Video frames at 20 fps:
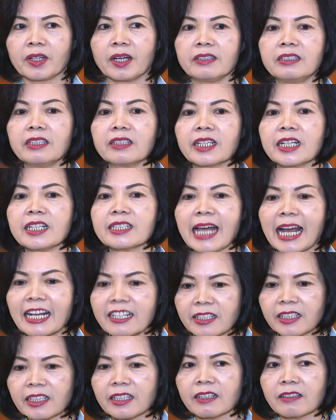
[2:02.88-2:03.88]
những cái giá
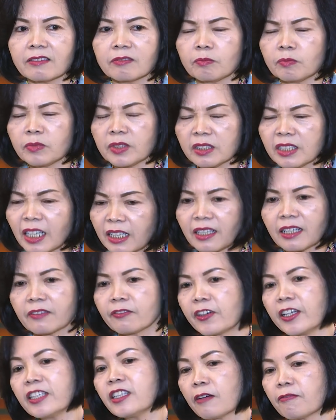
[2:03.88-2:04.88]
trị, nhất là
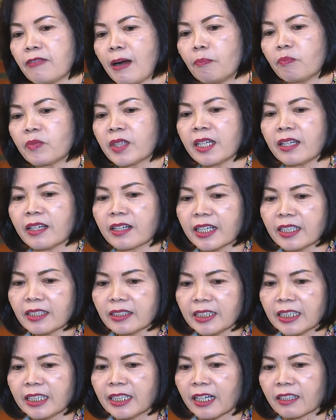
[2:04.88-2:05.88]
với thực phẩm thì cái
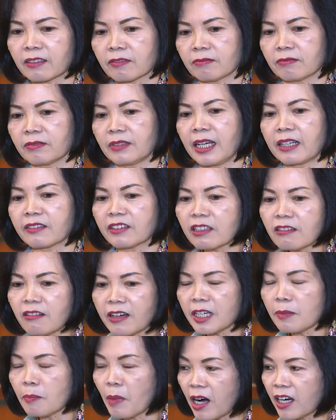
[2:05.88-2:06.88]
gì là
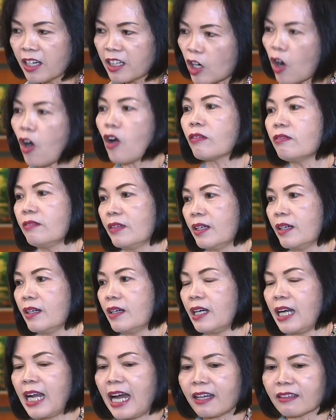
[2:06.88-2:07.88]
tươi, mới, ngon,
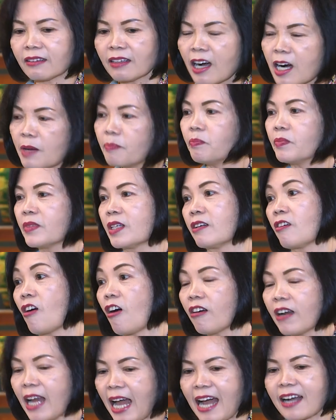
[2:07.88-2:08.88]
là thơm thì
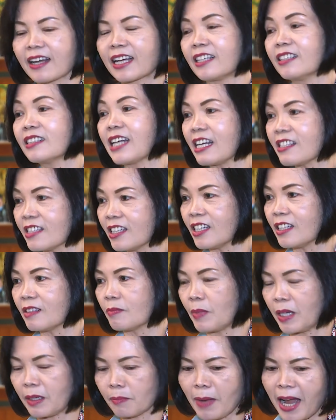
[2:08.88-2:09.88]
nó là cái giá trị
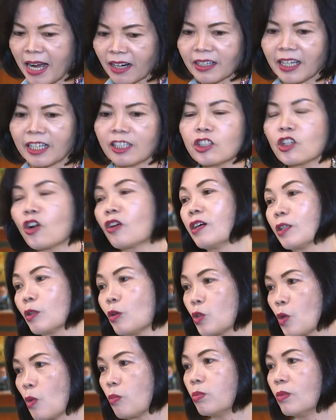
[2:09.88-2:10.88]
mình mang đến cho người
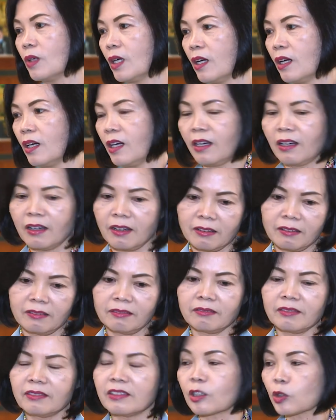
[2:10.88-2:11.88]
tiêu dùng
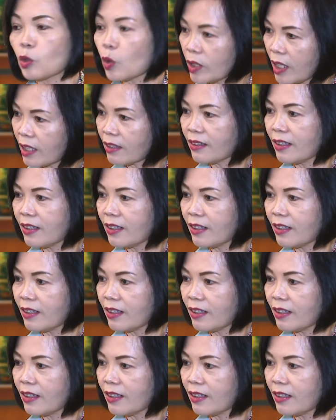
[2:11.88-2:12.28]
được tốt nhất.